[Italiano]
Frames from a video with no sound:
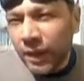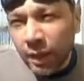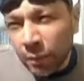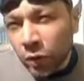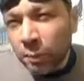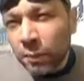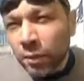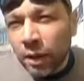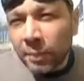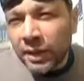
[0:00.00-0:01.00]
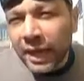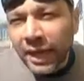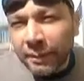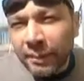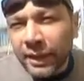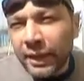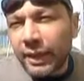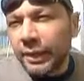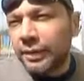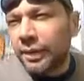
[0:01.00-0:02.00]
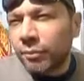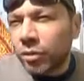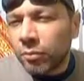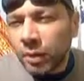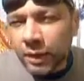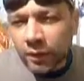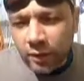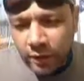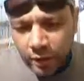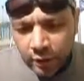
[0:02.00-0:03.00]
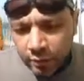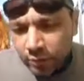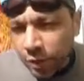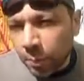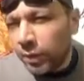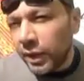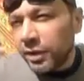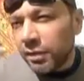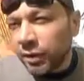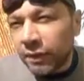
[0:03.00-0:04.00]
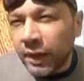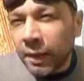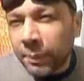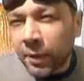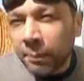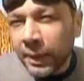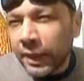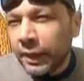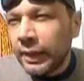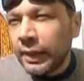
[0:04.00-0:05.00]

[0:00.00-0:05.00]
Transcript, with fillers: nel modo più elementare perché stiamo subendo una spoliazione vera e propria